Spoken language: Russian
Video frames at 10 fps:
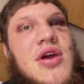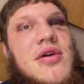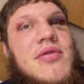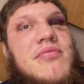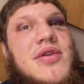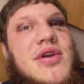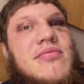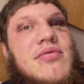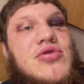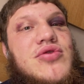моментик
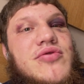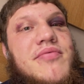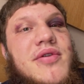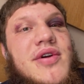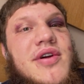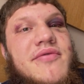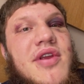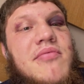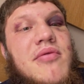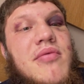был, что, во-первых, и
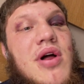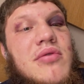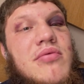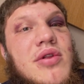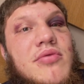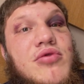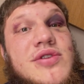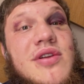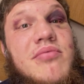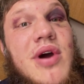время мало было
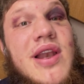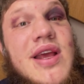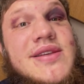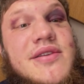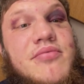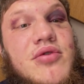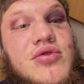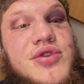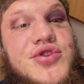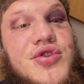после болезни,
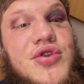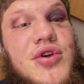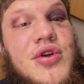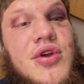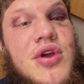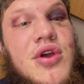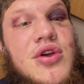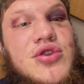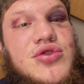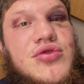плюс еще,
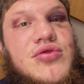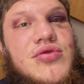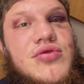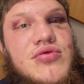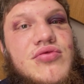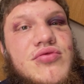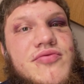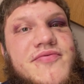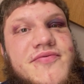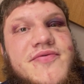что, ну,
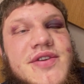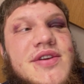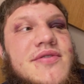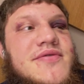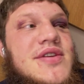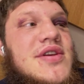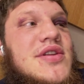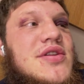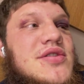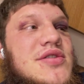все, все,
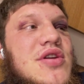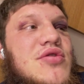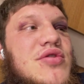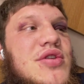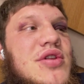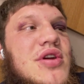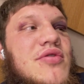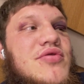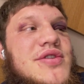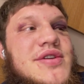наверное, знают, для
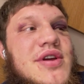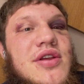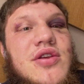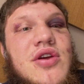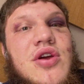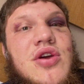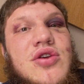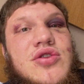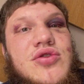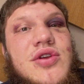кого не секрет,
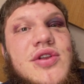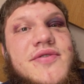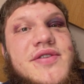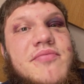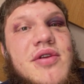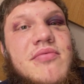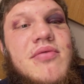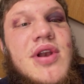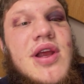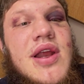что тогда все
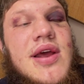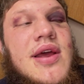переболели.